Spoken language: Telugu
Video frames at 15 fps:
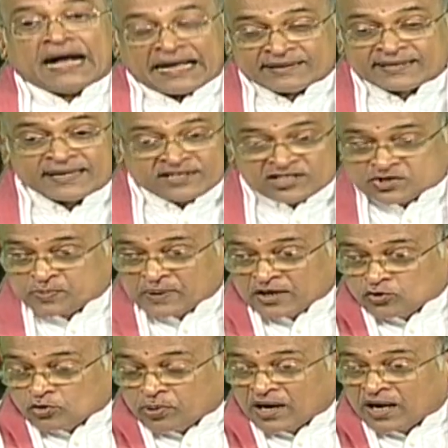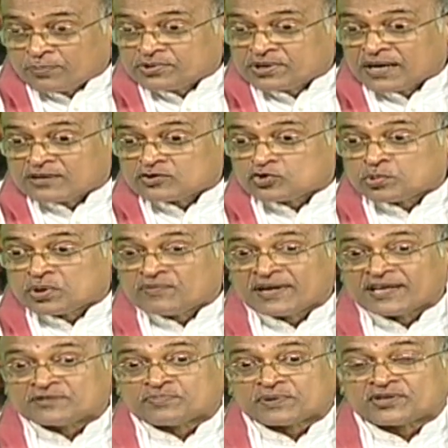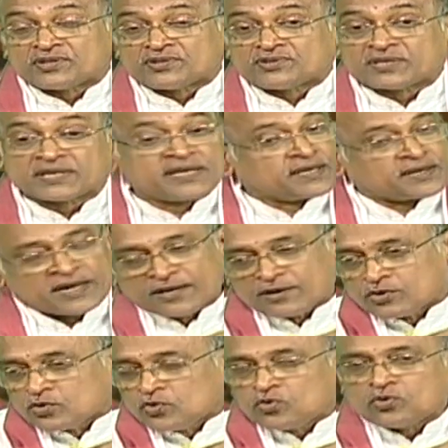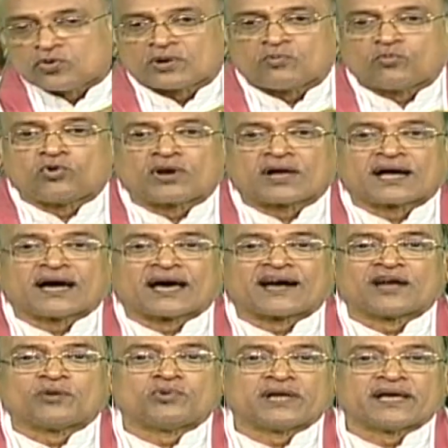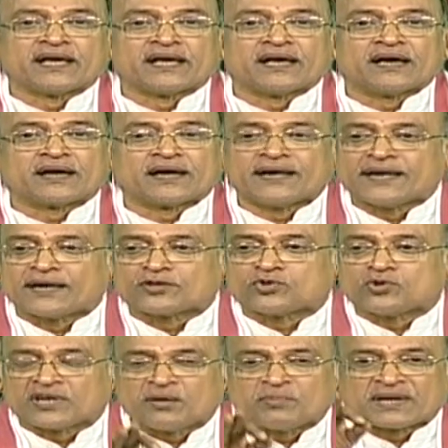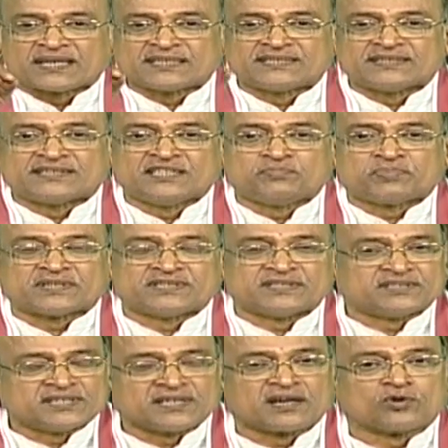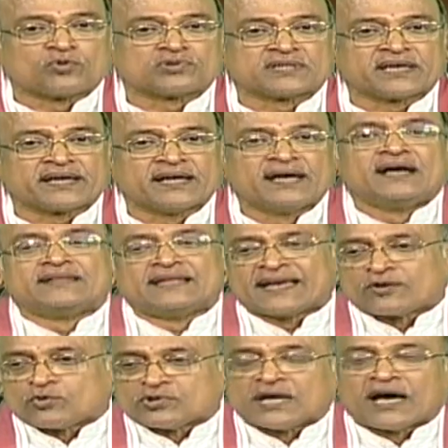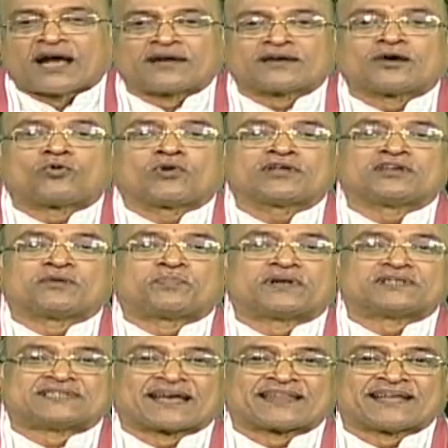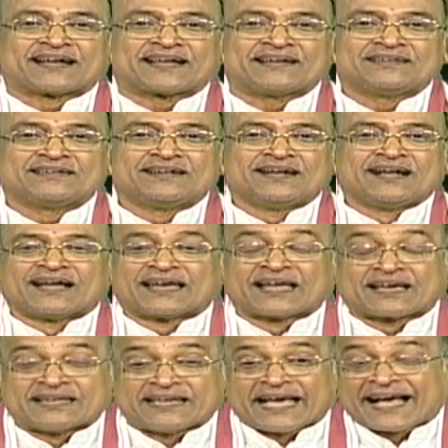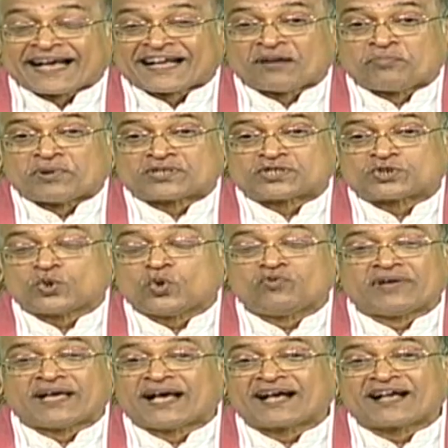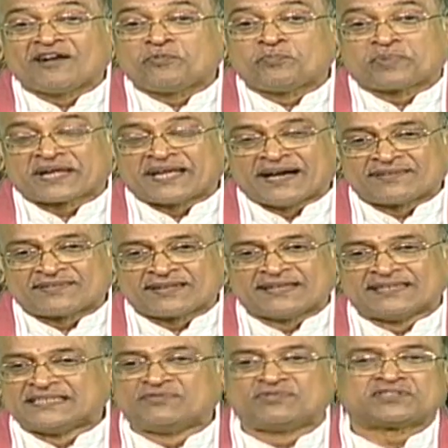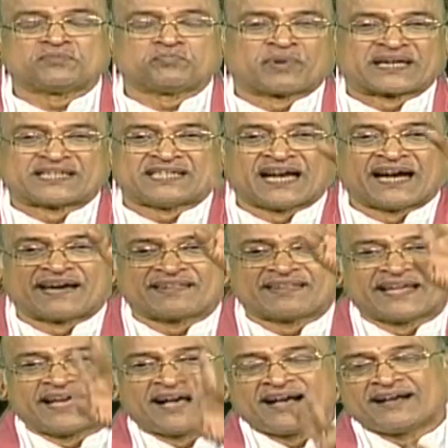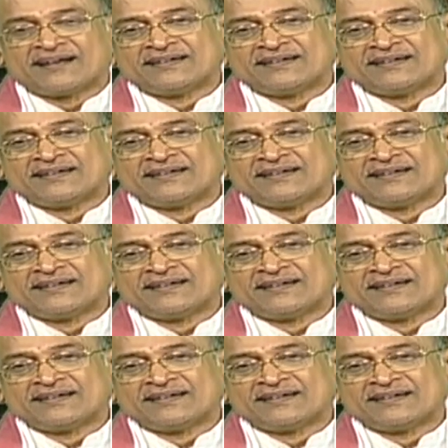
అందుకే తస్మాత్ ఉభాభ్యాంతు భవేత్ ప్రసిద్ధికి రెండు మూల కారణములే రెండిటితోనే మనకి సిద్ధి ప్రసిద్ధి కలుగుతాయి దానికి ఉదాహరణగా కూడా చెప్పాడు సరదాకి నాకు ఏకపక్షో విహగ ప్రయాతి జీవితం పక్షి లాంటిదయ్యా